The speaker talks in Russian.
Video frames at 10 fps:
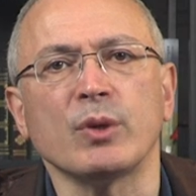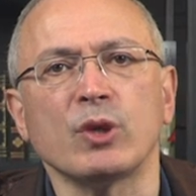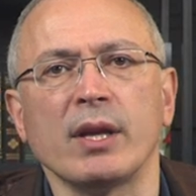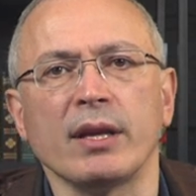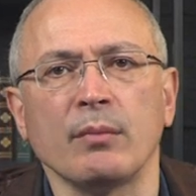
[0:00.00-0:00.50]

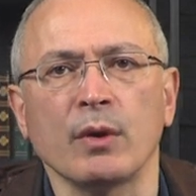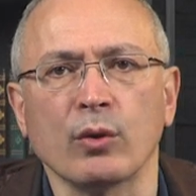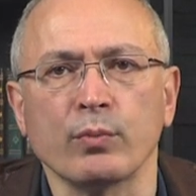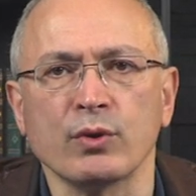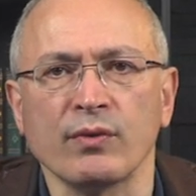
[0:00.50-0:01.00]
впечатлениями о
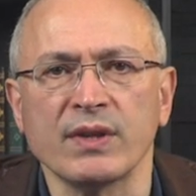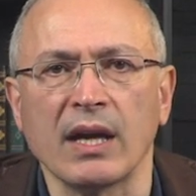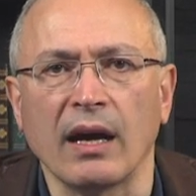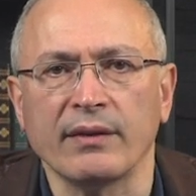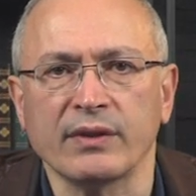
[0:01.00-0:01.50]

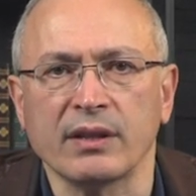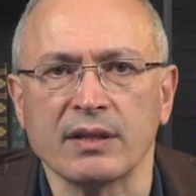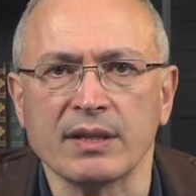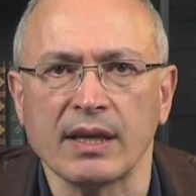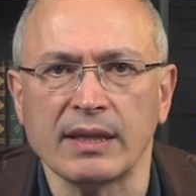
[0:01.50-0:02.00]
Рубцовске
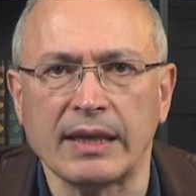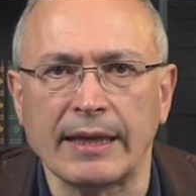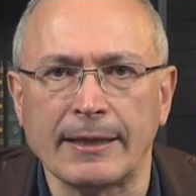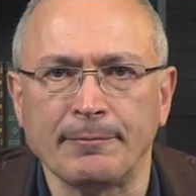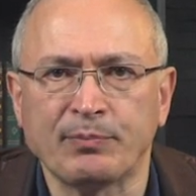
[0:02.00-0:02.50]
автор
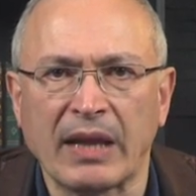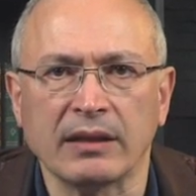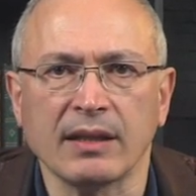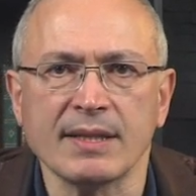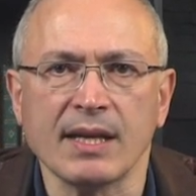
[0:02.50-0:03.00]
статьи.
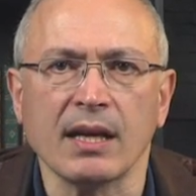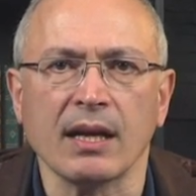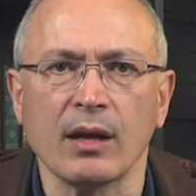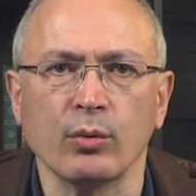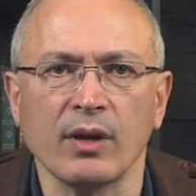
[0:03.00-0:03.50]
Алтайский
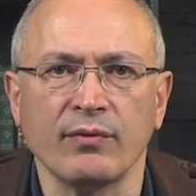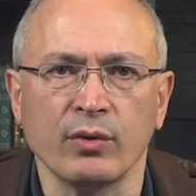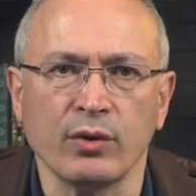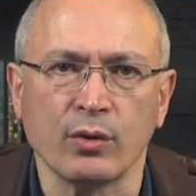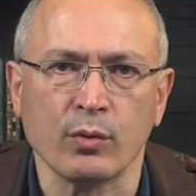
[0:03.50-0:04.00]
край, куда входит